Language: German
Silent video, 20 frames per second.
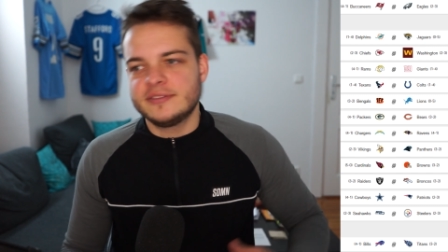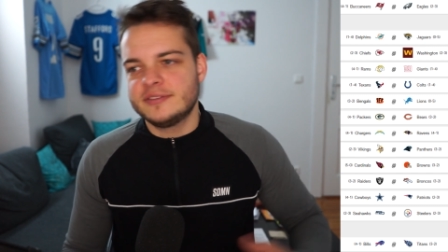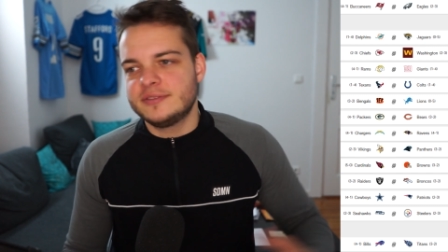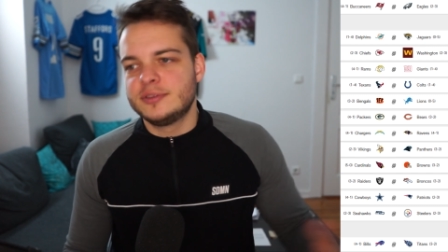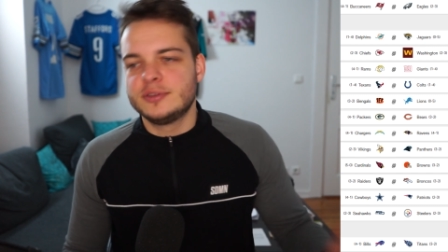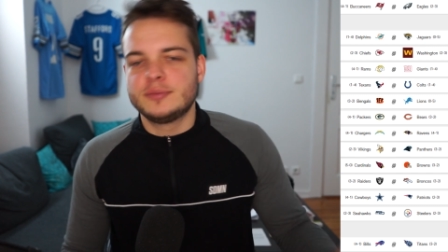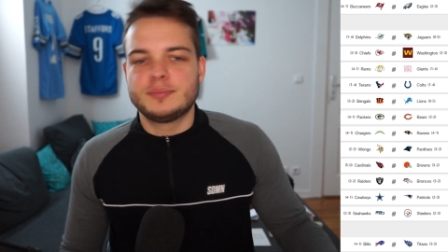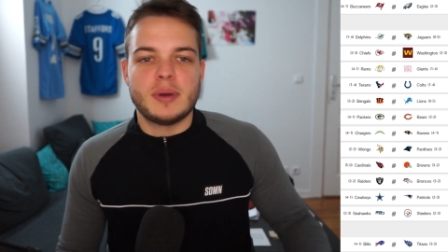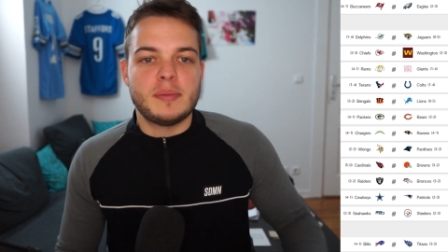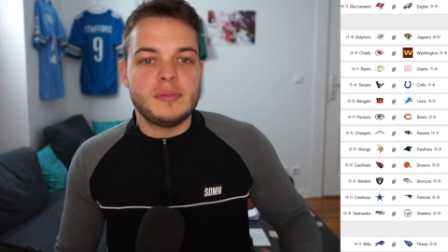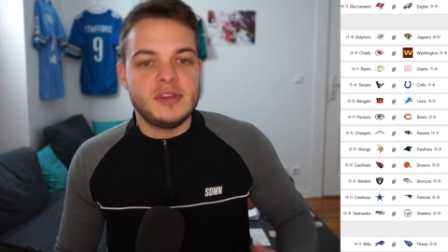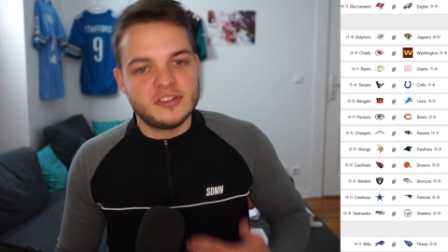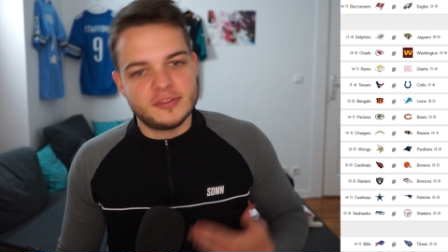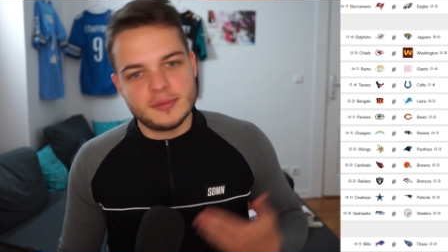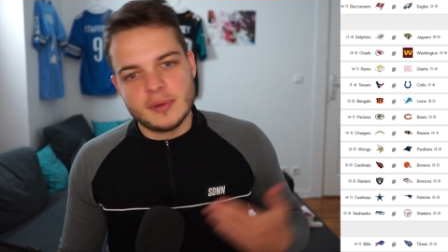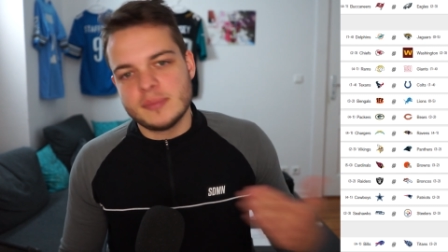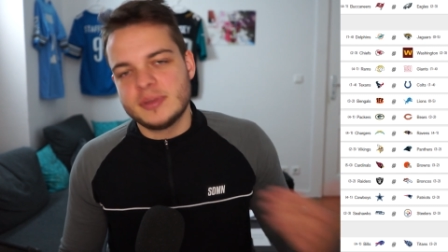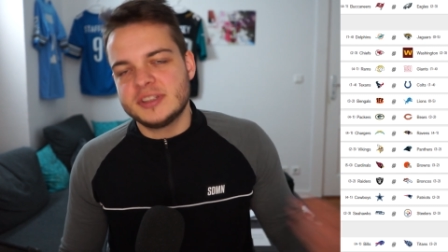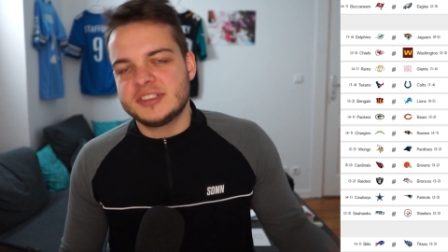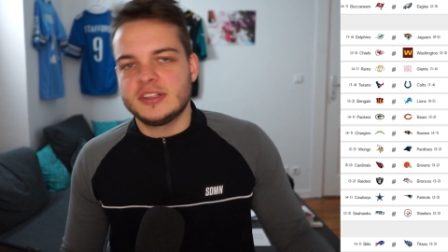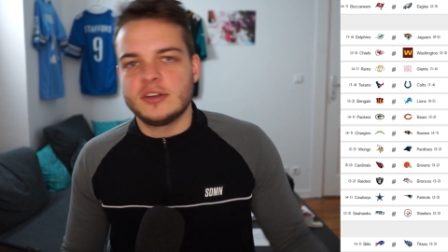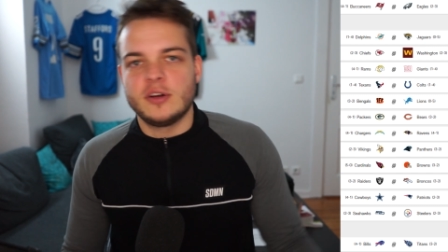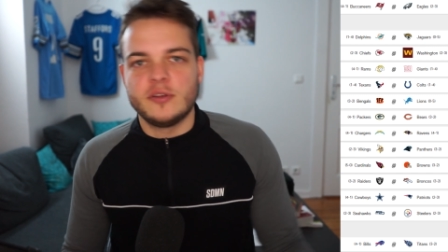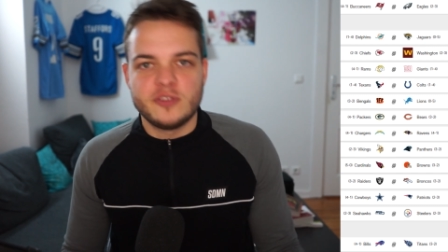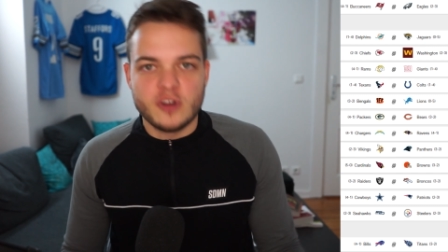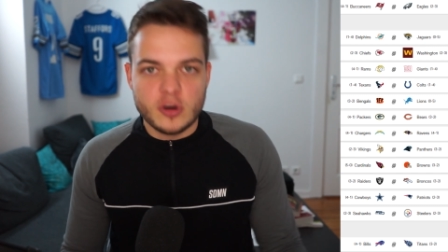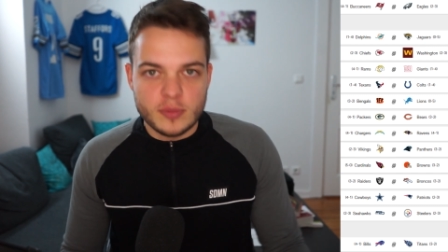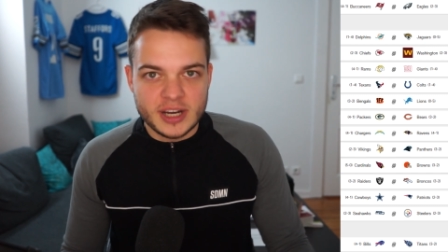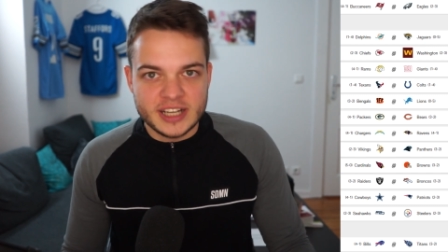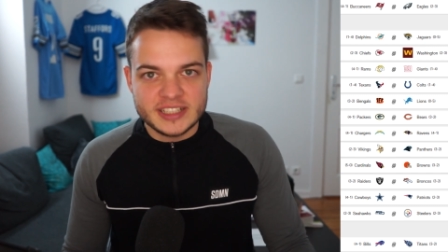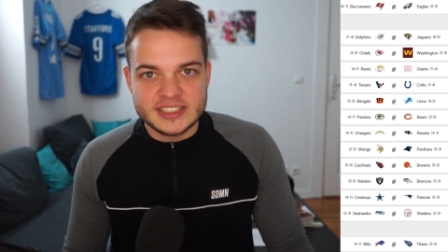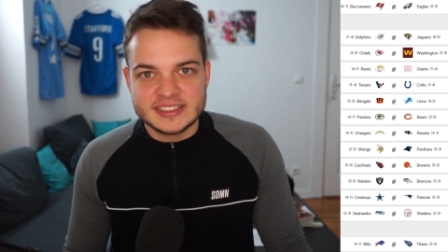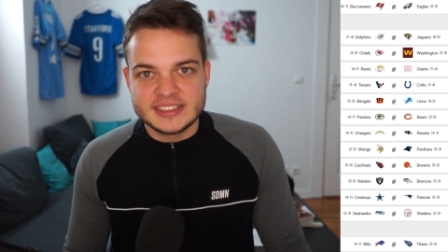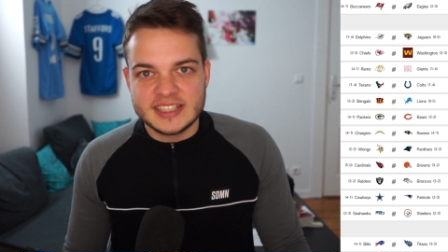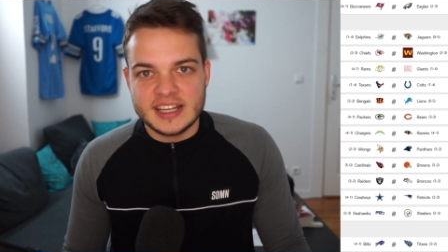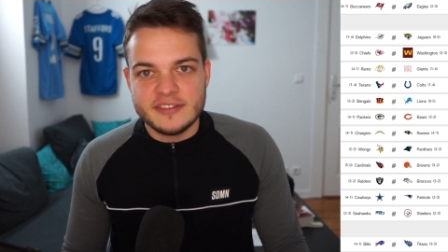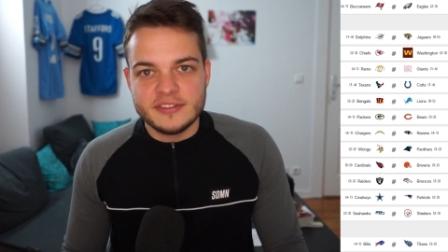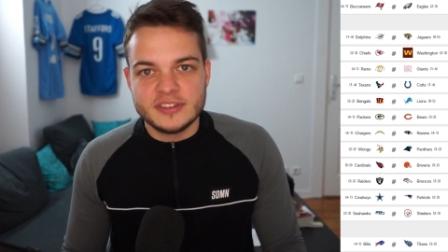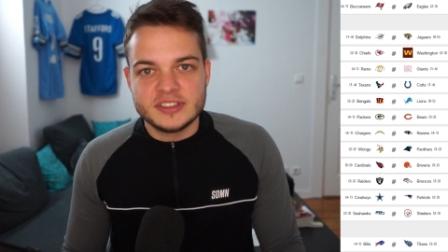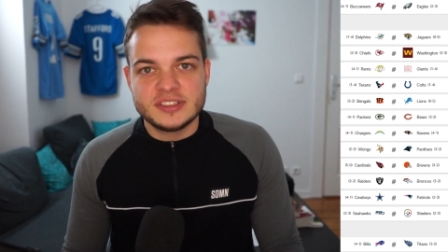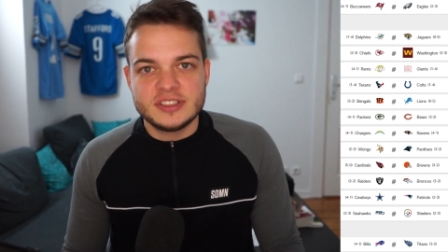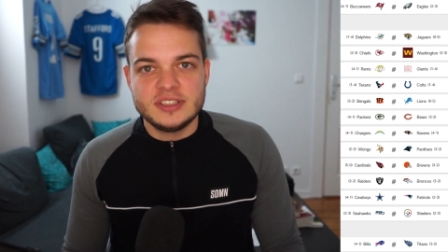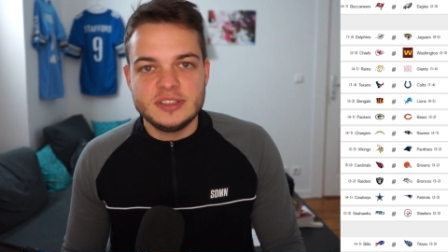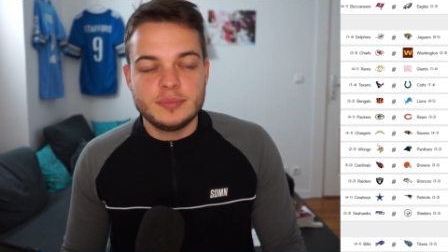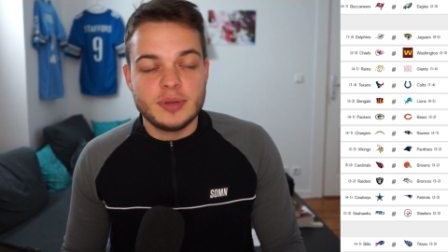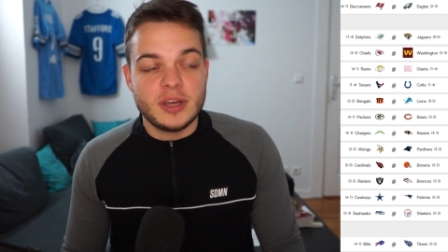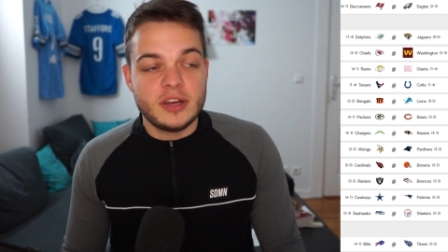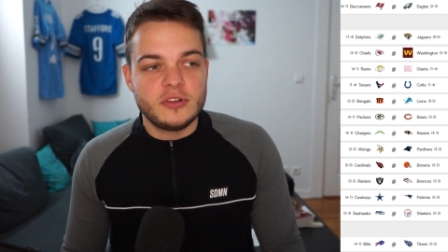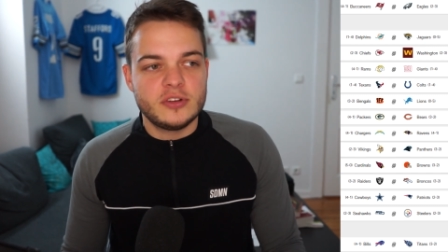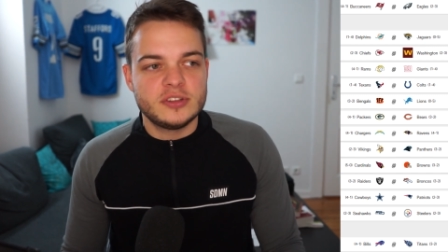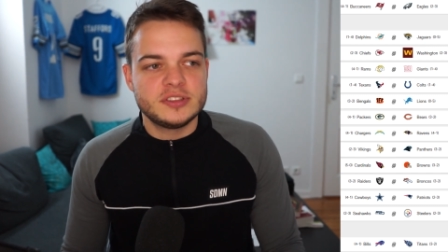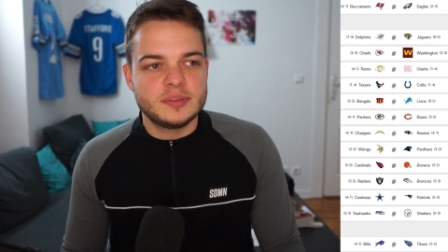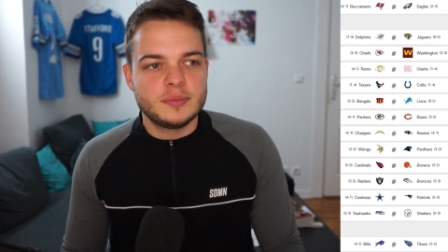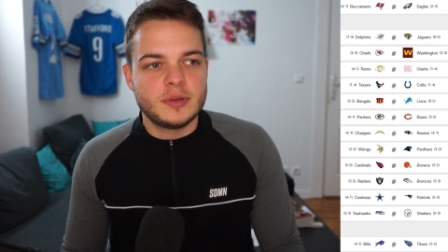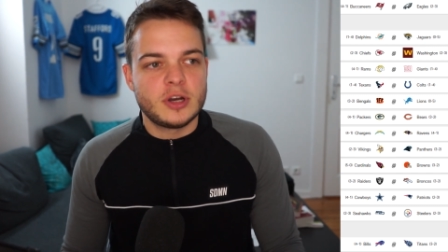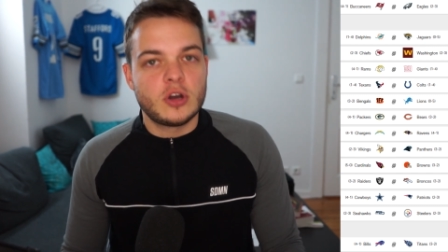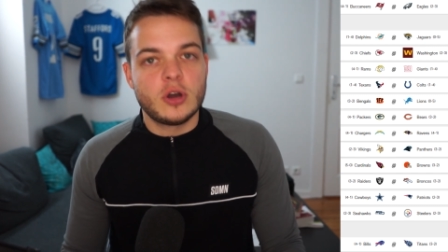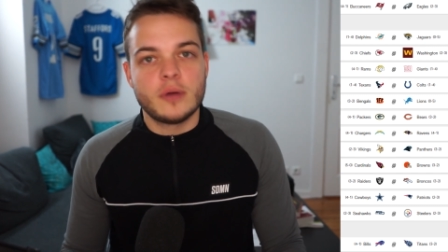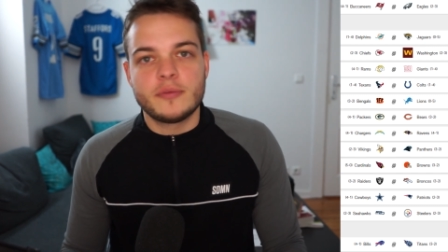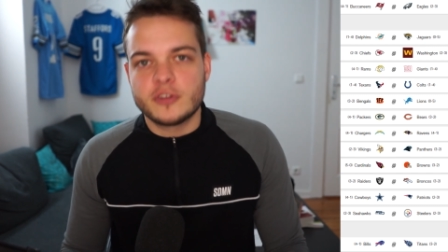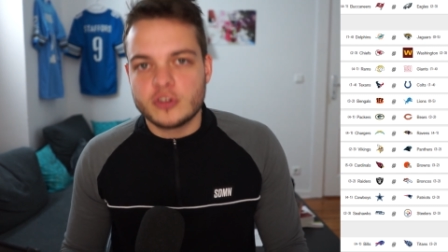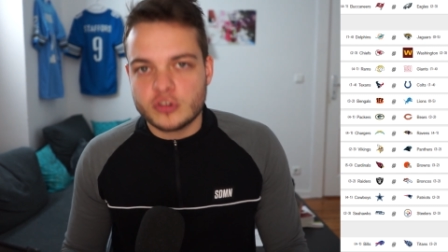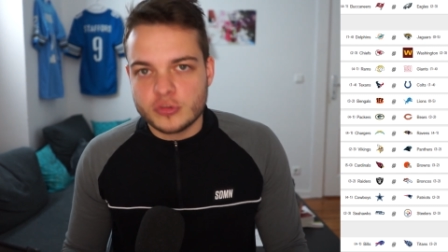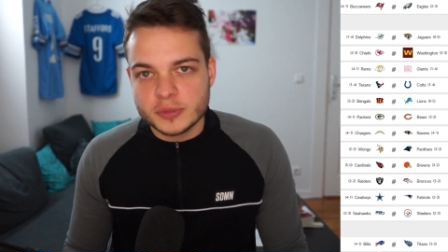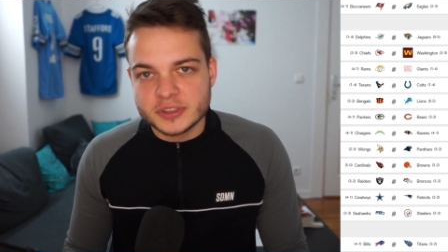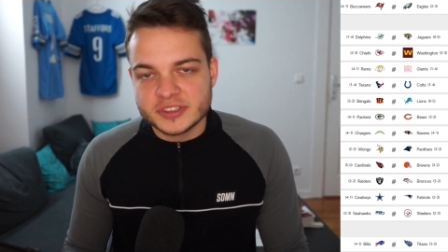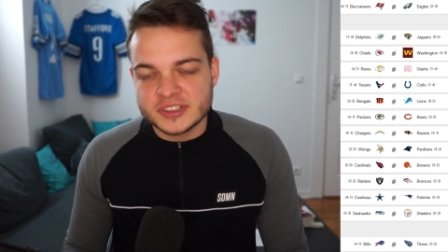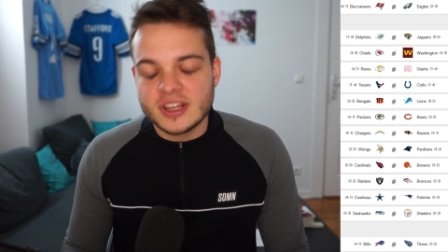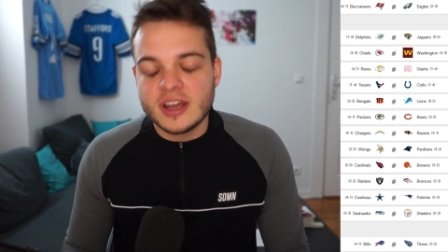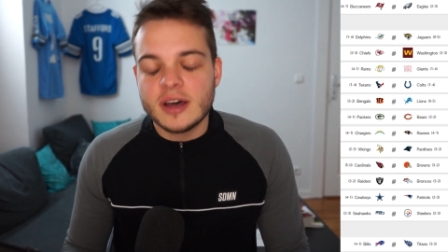wird beim nächsten Mal besser darauf vorbereitet sein, was die Patriots ihm in den Kopf geschmissen